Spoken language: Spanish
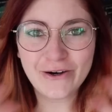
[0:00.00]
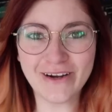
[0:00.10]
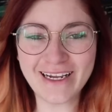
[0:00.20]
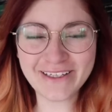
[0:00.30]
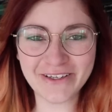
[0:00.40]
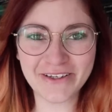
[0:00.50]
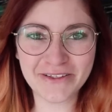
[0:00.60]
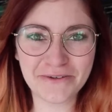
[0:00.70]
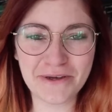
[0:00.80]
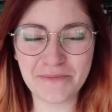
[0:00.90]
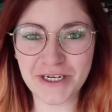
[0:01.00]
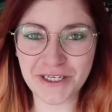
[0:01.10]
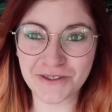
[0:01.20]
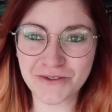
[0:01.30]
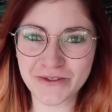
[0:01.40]
Hola a todos y
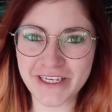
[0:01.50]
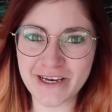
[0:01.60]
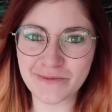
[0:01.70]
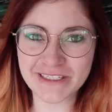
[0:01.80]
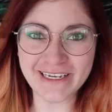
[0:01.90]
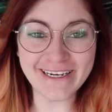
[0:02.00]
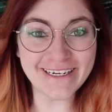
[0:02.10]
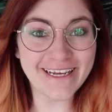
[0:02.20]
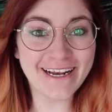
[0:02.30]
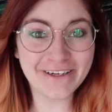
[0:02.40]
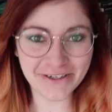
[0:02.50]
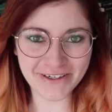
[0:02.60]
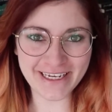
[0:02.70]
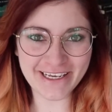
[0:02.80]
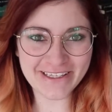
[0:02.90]
bienvenidos un día más al canal
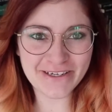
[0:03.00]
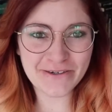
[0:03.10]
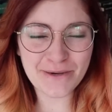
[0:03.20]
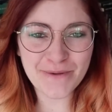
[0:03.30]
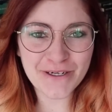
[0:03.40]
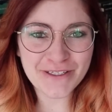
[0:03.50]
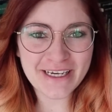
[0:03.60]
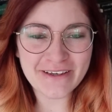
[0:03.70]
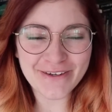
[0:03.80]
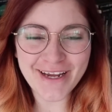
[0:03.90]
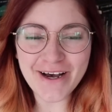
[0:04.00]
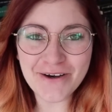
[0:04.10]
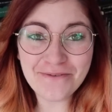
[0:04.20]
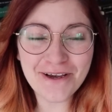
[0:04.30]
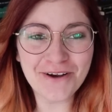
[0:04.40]
Crónicas de una Merodeadora.
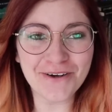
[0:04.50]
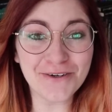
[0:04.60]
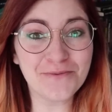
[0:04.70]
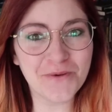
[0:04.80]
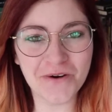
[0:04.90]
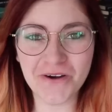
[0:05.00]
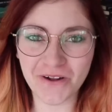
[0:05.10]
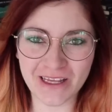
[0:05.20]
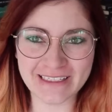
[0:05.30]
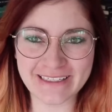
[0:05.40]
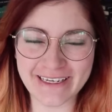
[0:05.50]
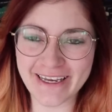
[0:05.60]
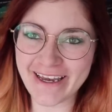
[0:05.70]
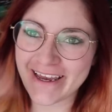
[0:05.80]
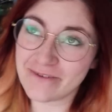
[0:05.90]
Hoy vengo con un book haul, así que